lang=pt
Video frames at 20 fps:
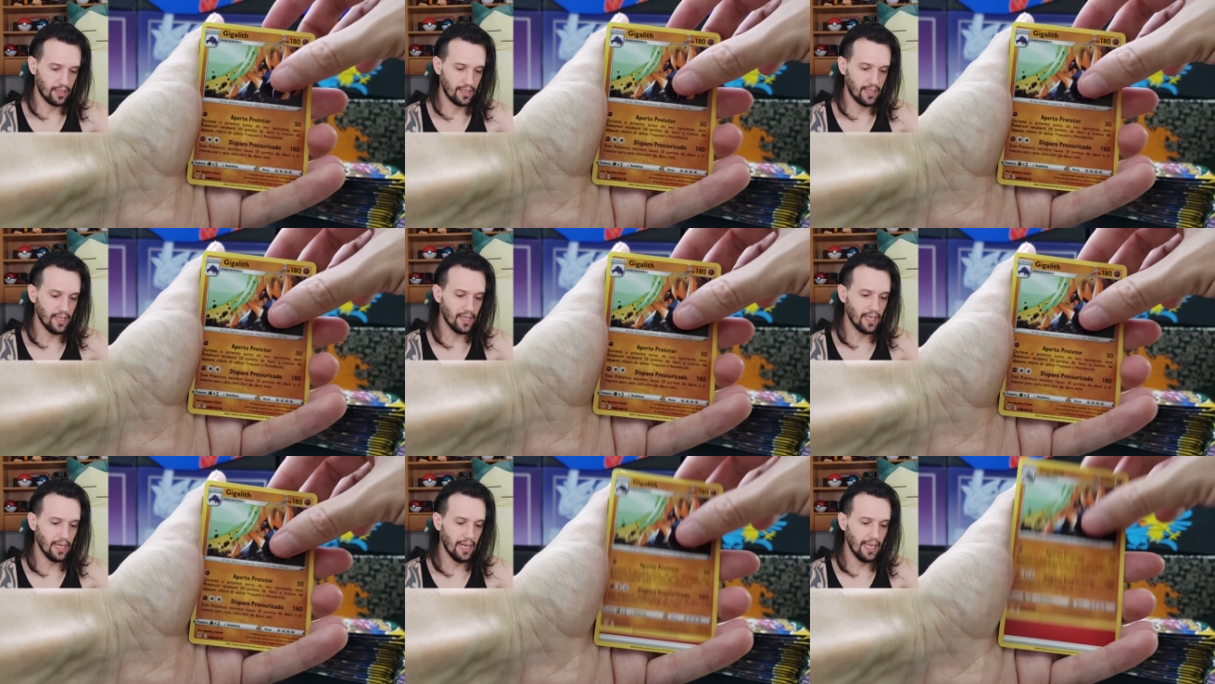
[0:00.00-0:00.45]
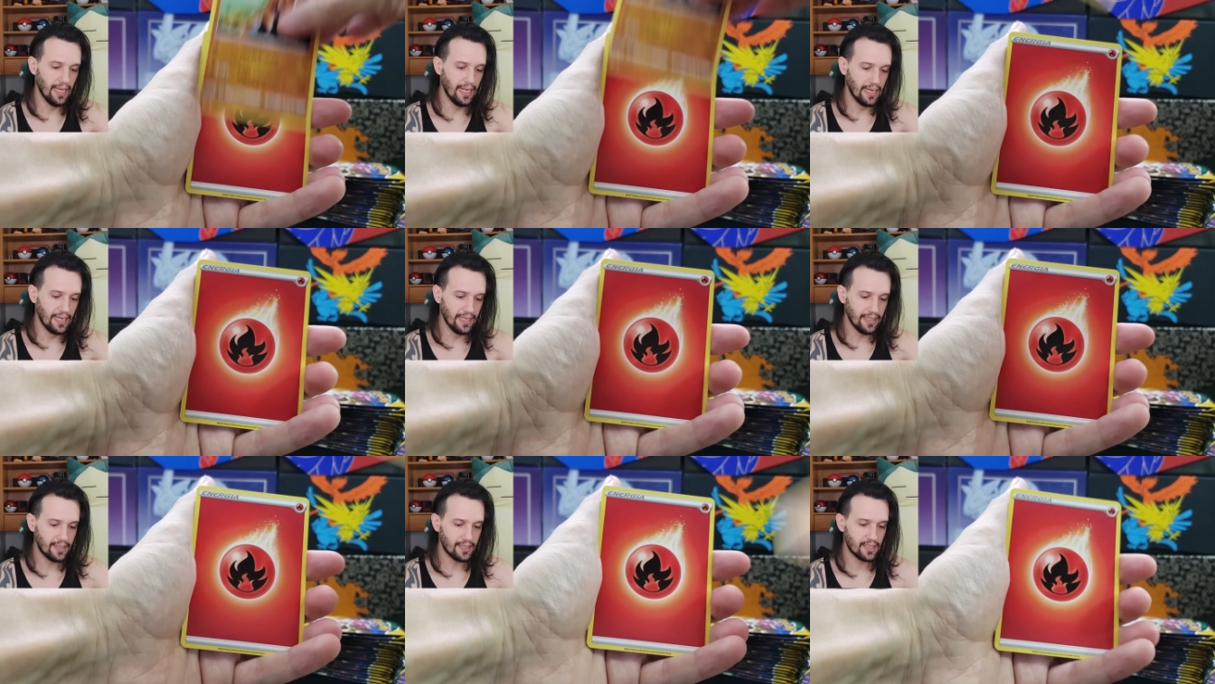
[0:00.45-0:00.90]

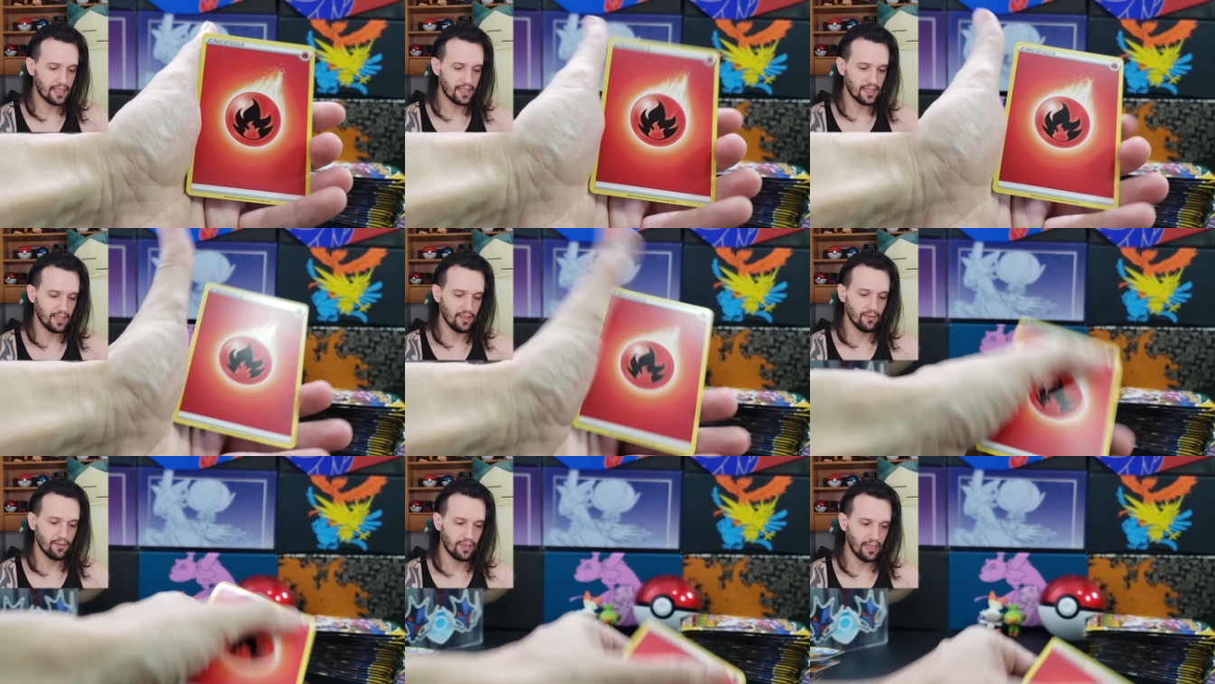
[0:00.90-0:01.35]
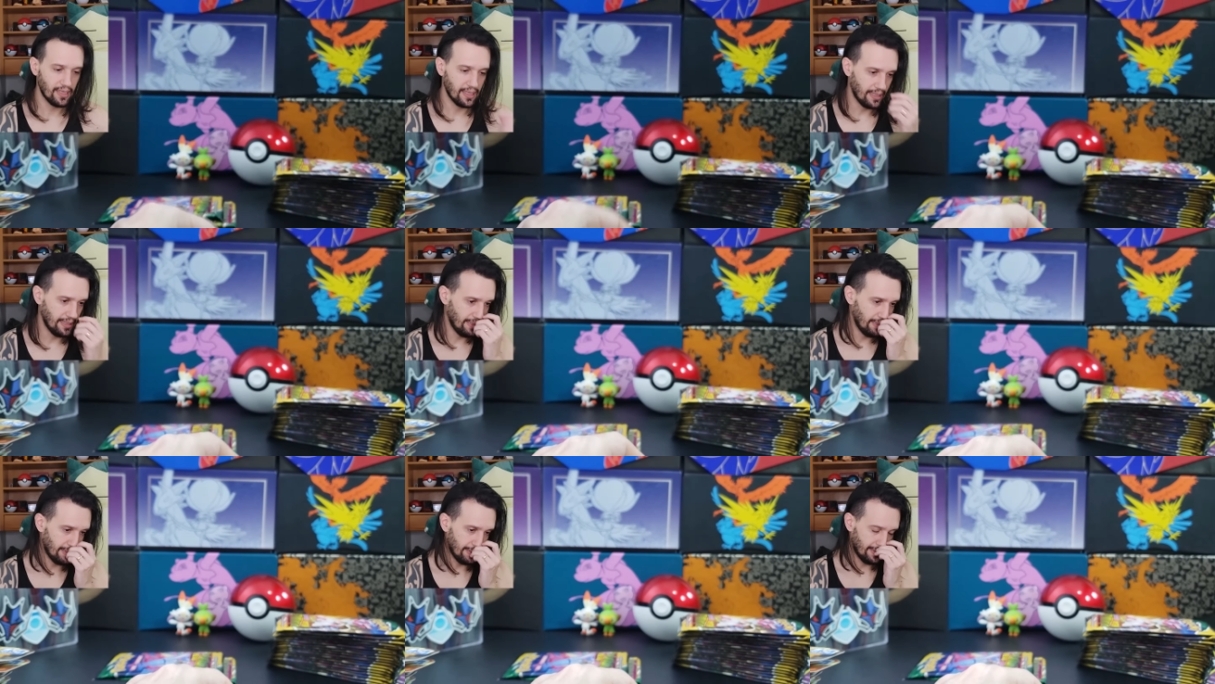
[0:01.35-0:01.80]
Giglelit e um
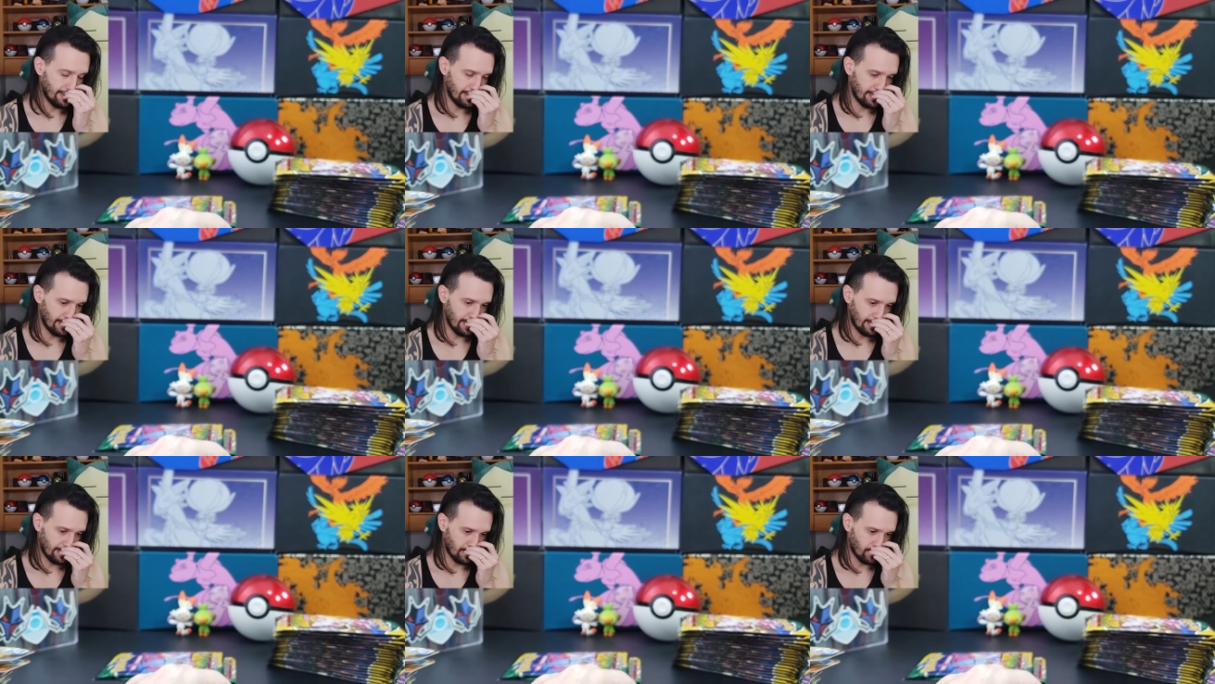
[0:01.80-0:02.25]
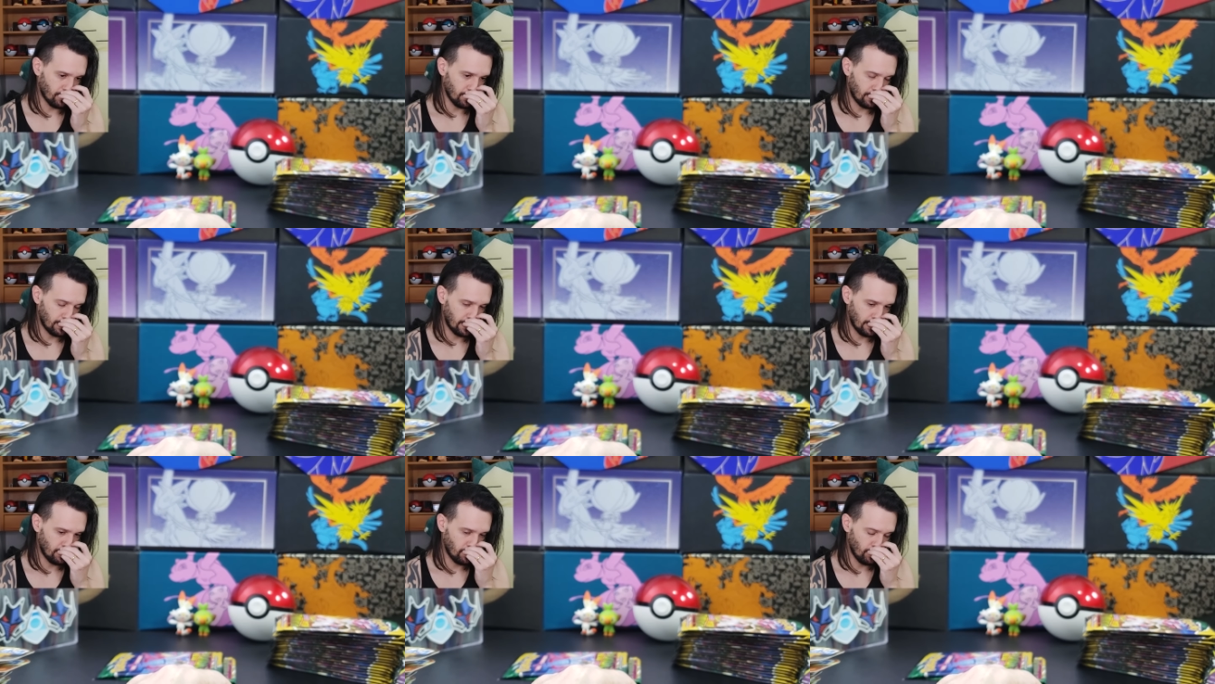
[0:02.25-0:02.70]
Giglelit. O que tá
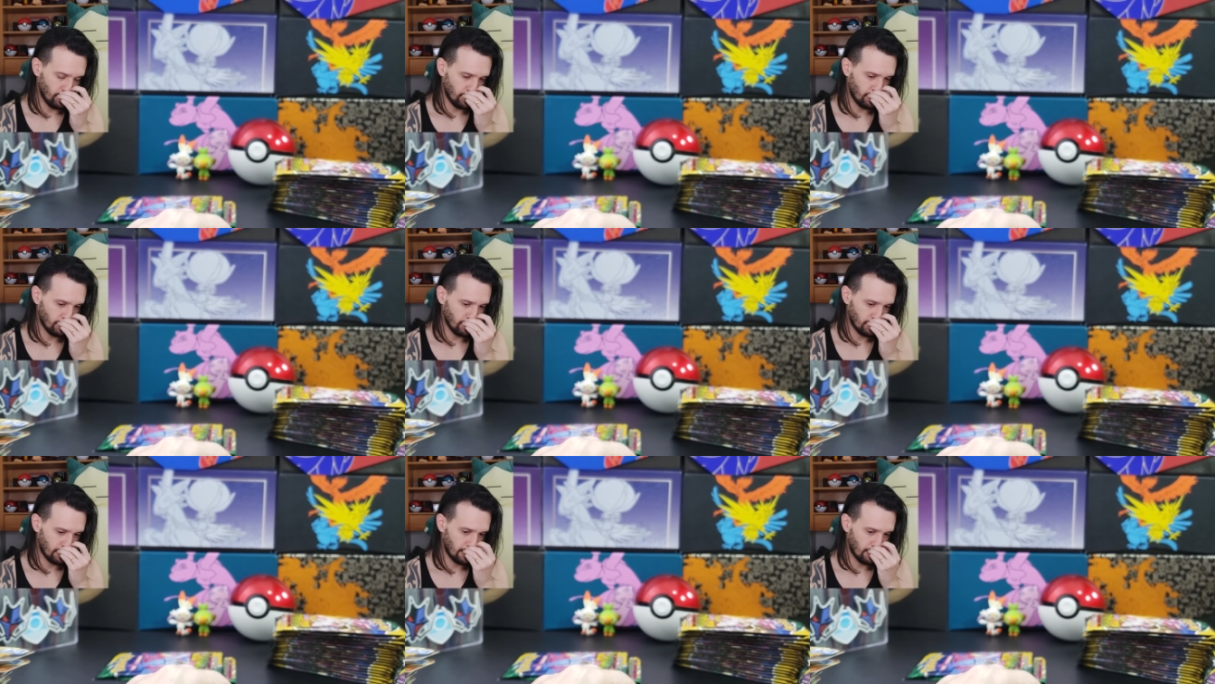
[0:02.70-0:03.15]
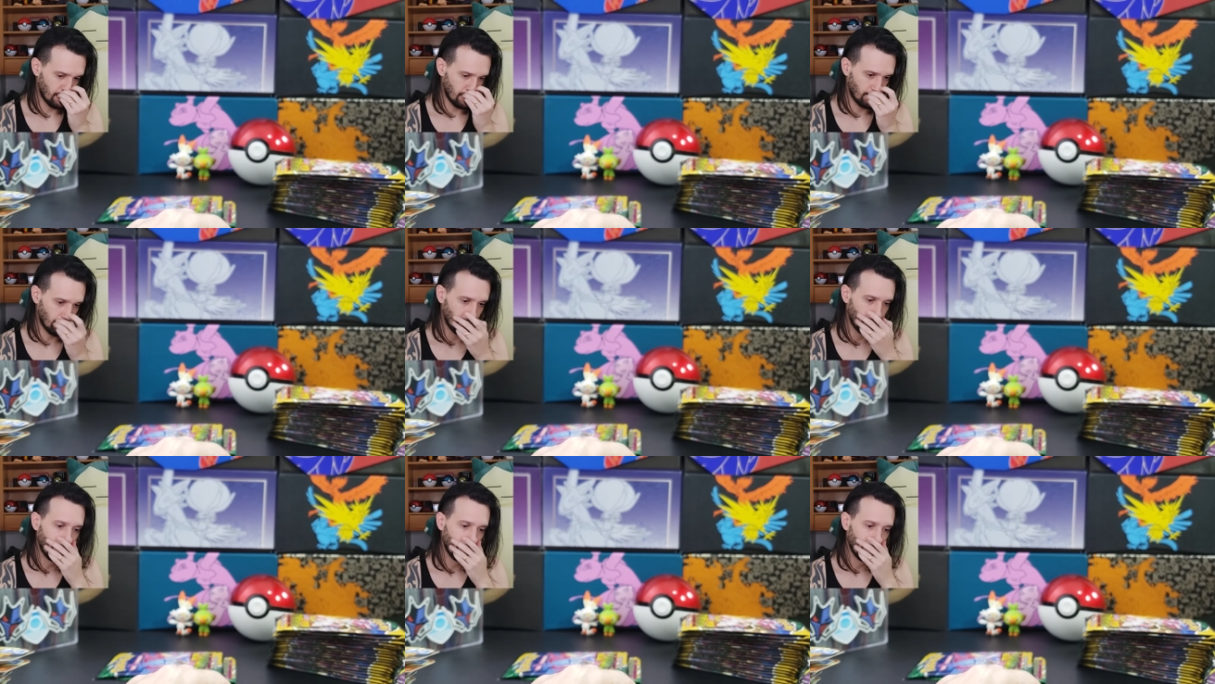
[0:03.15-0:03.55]
acontecendo, meu Deus do céu?